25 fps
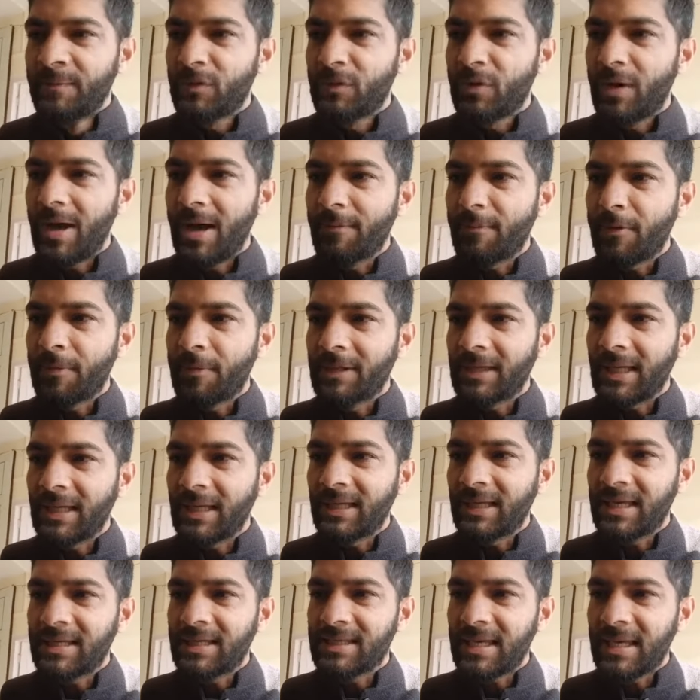तो आपको बता
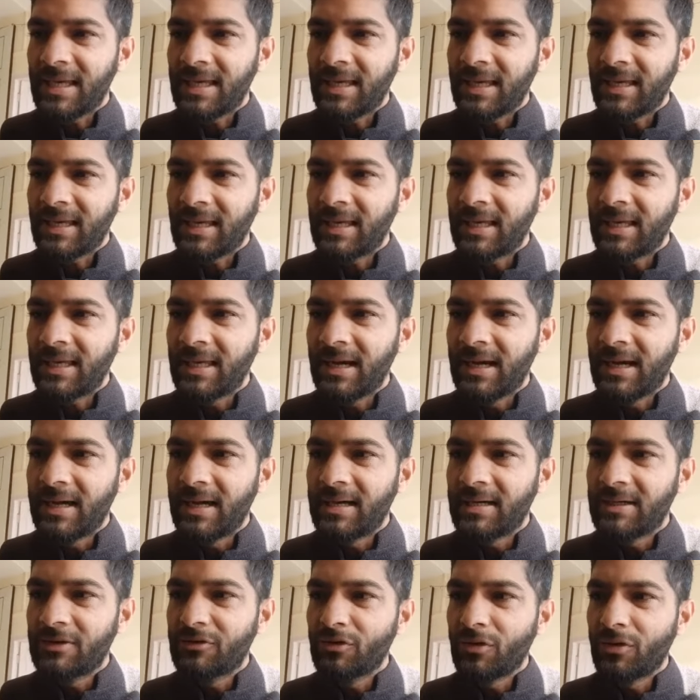देना चाहेंगे कि
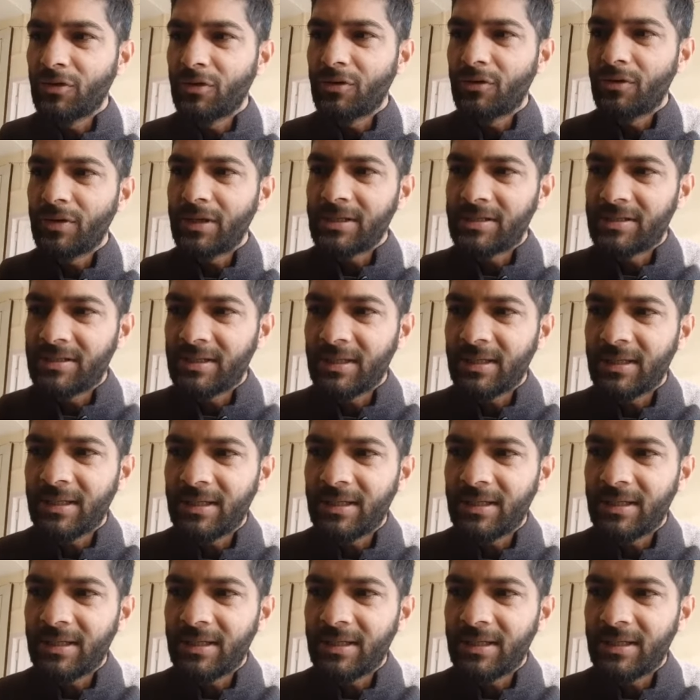जो इस